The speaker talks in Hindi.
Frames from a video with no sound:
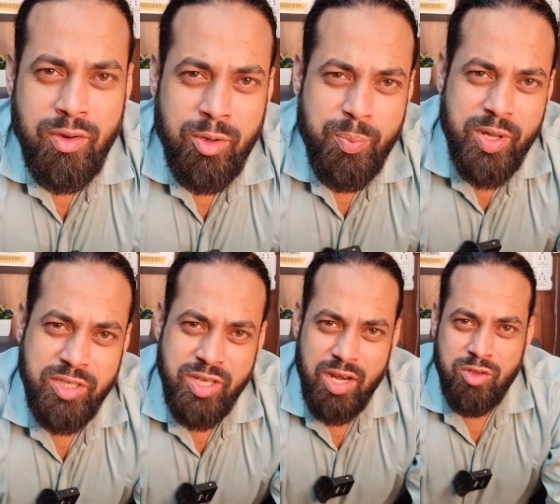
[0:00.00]
और
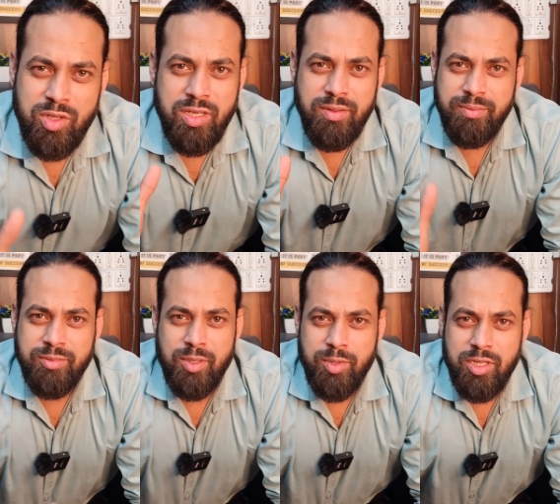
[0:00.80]
परेशानियों के
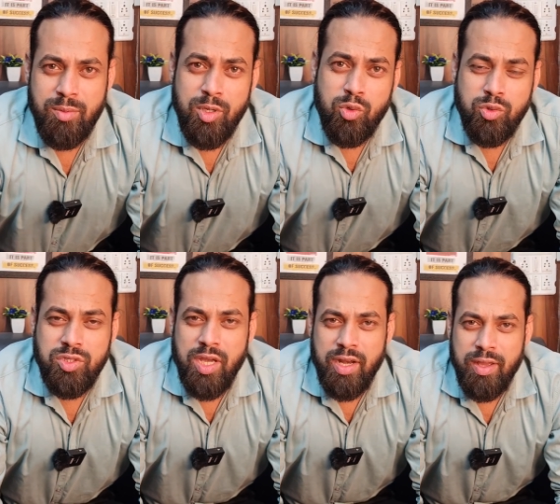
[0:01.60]
समंदर में कूद
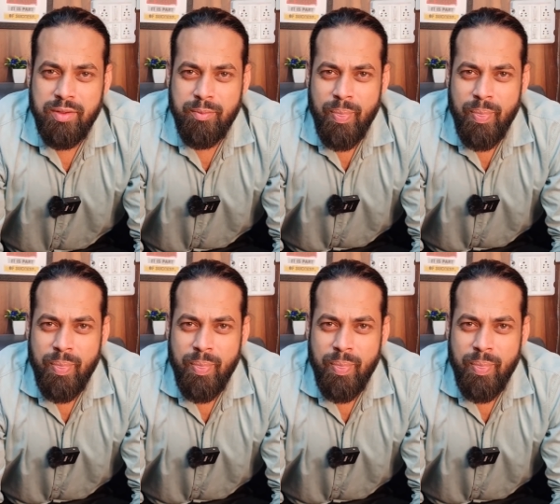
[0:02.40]
जाना है